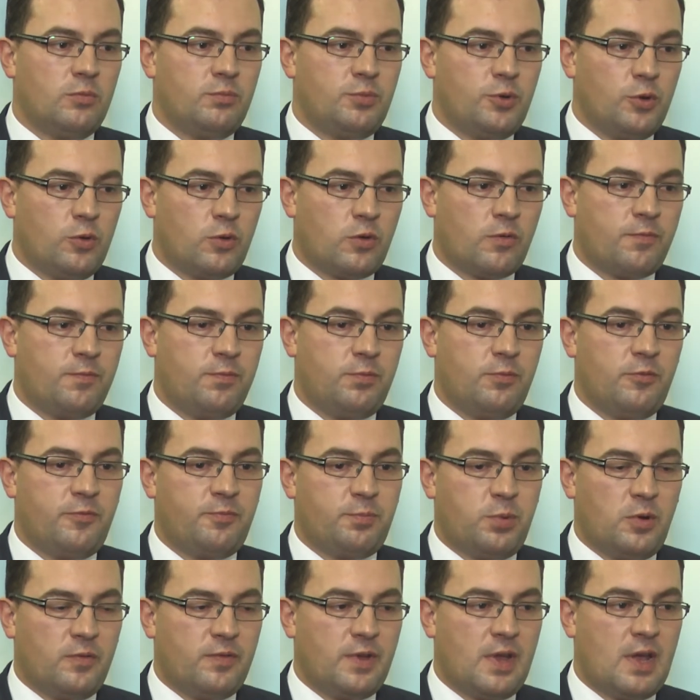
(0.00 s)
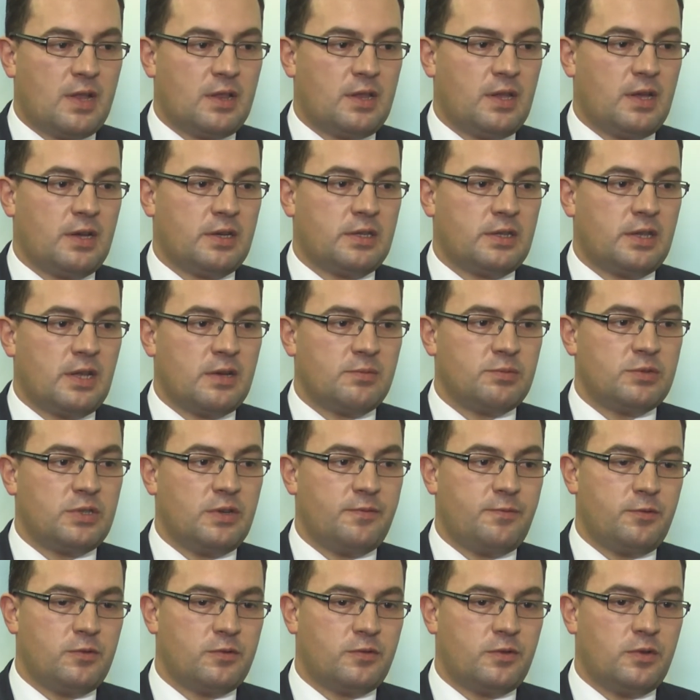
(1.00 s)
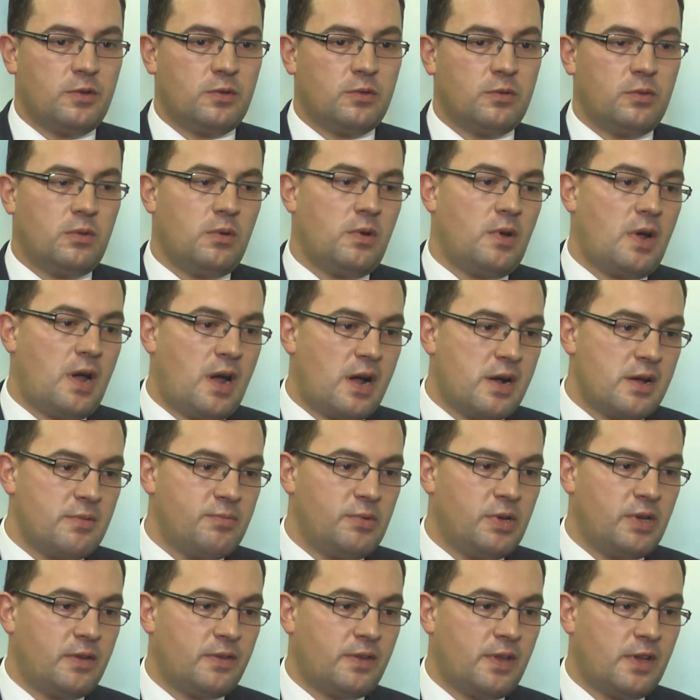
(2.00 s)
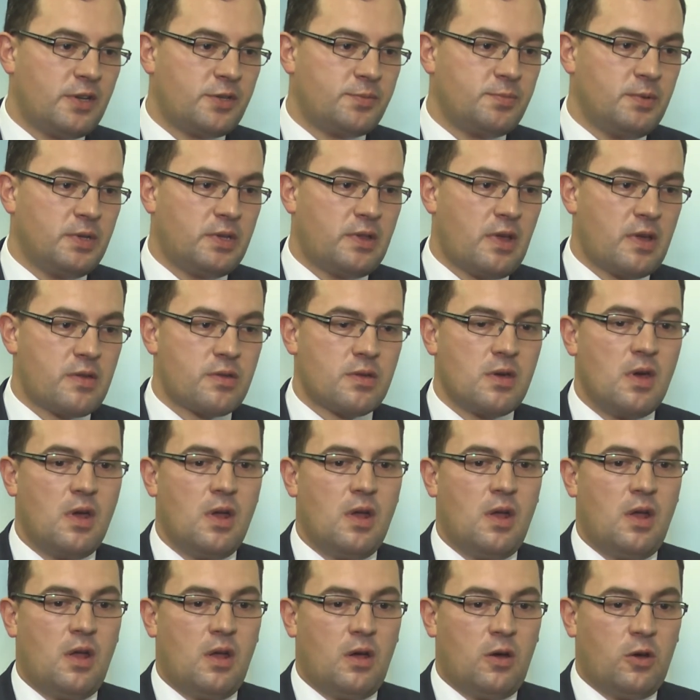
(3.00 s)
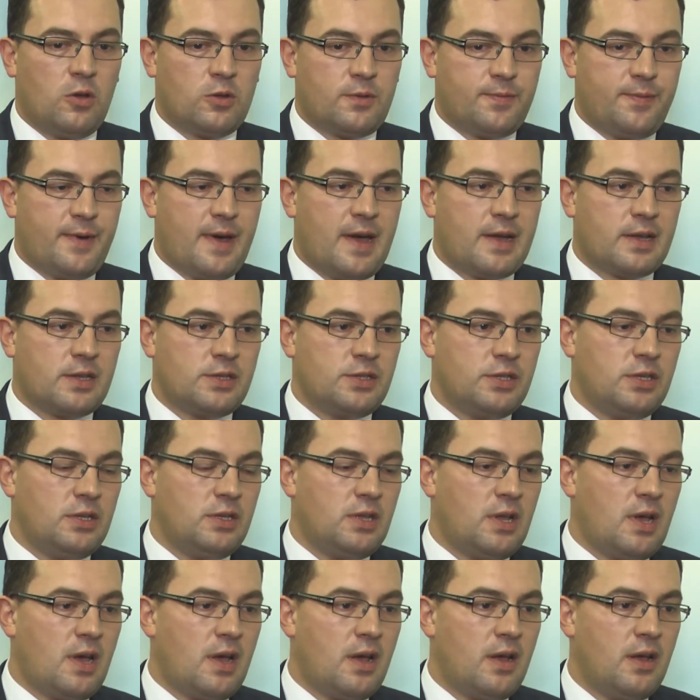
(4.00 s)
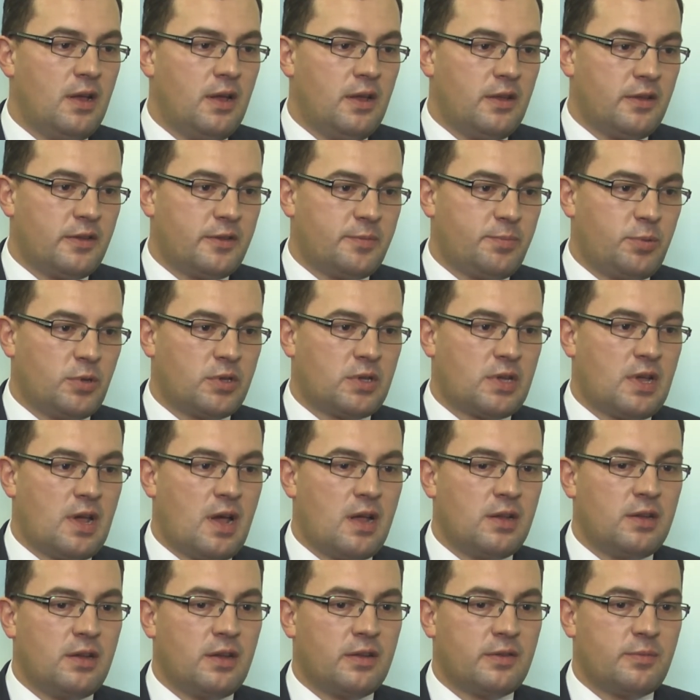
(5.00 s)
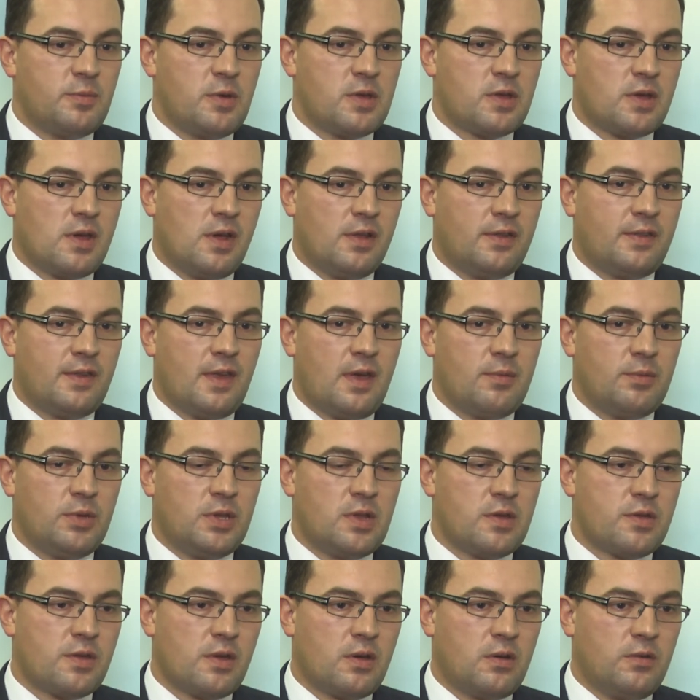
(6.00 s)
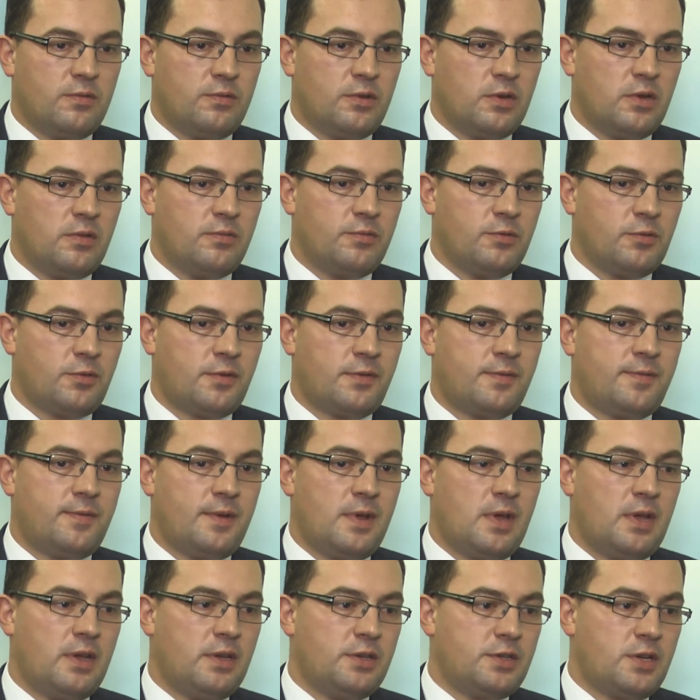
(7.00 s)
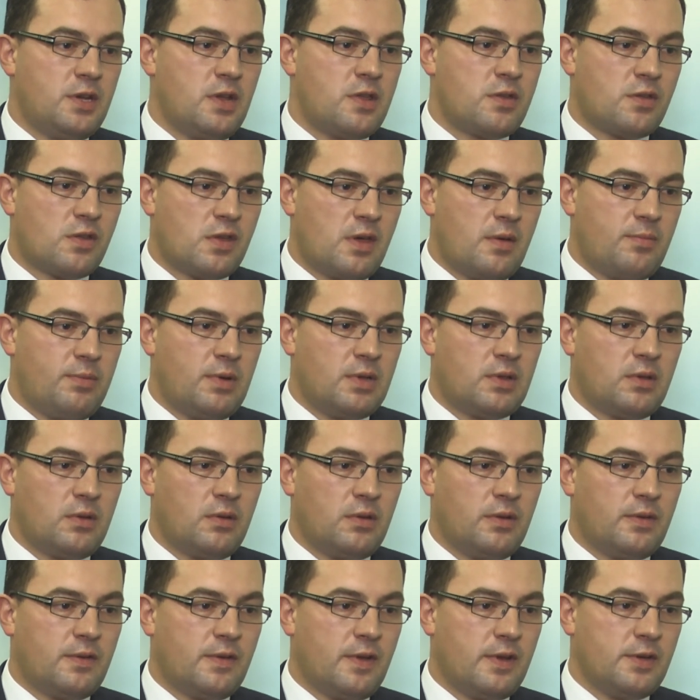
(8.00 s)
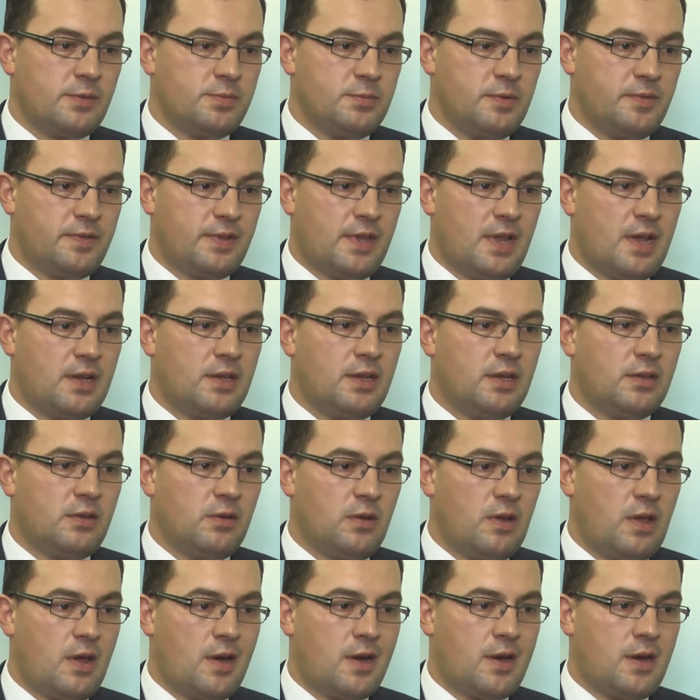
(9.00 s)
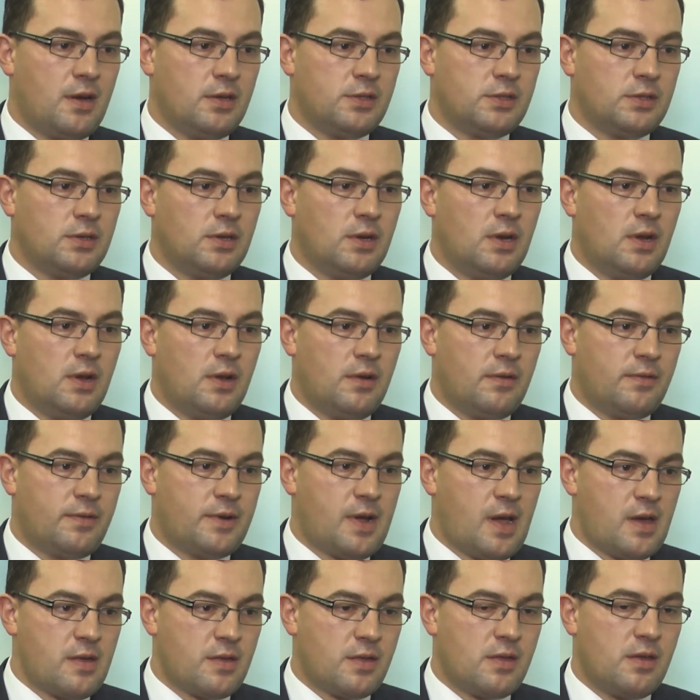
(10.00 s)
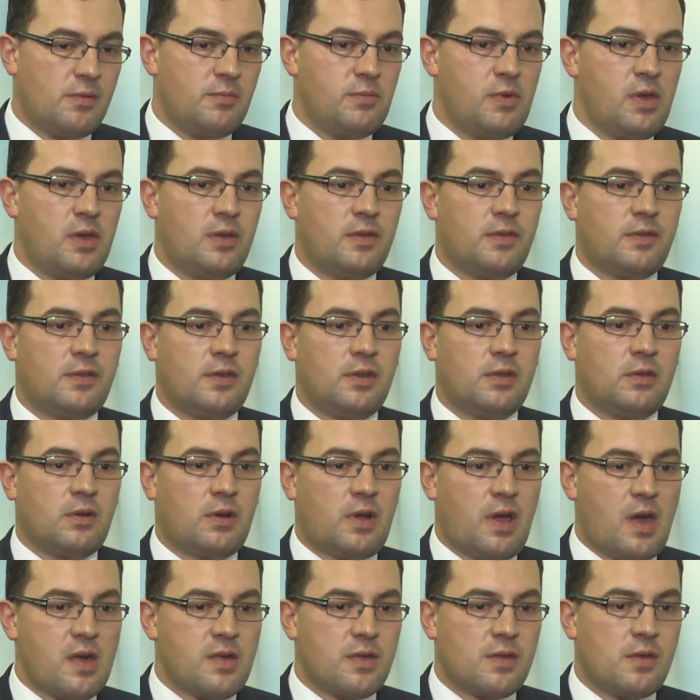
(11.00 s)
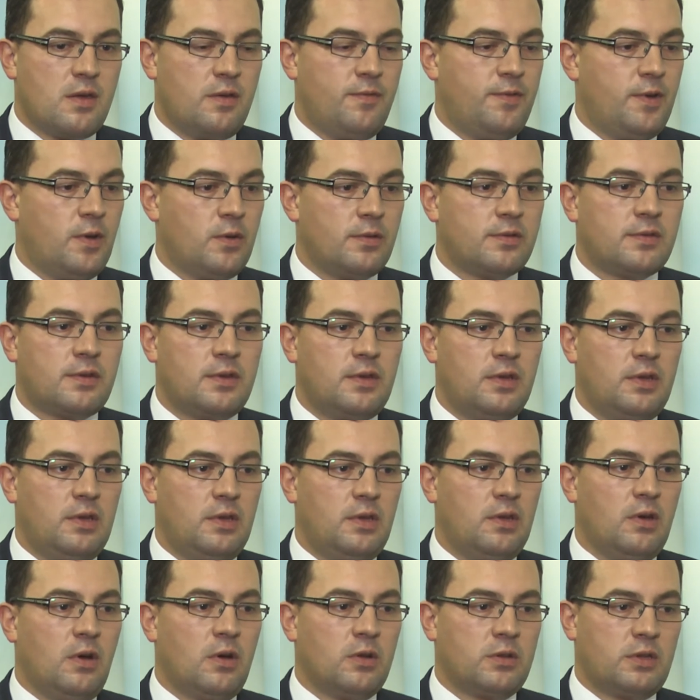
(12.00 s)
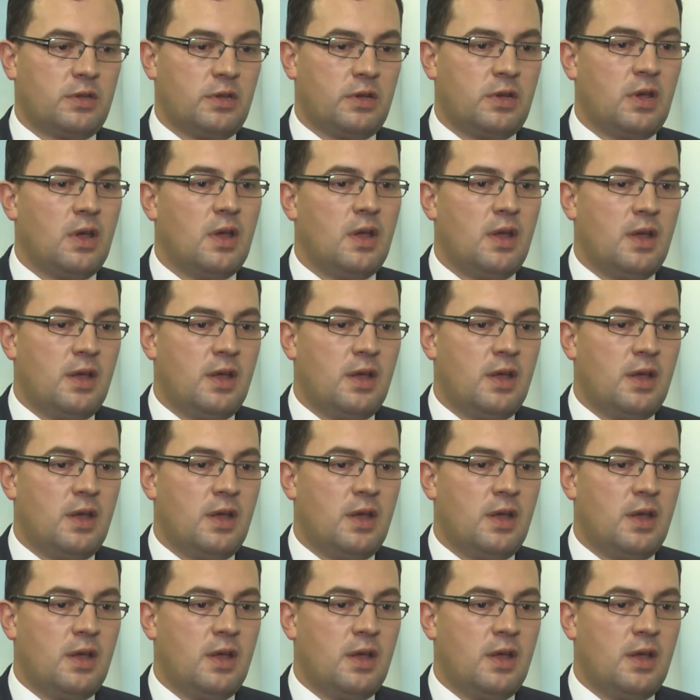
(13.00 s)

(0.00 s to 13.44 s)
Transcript: biur w, w powiatach, tam gdzie funkcjonują, ale my jesteśmy też otwarci na spotkania z mieszkańcami naszego województwa. Jeśli trzeba, to jesteśmy w stanie dojechać w każde miejsce, do każdej wioski i o tych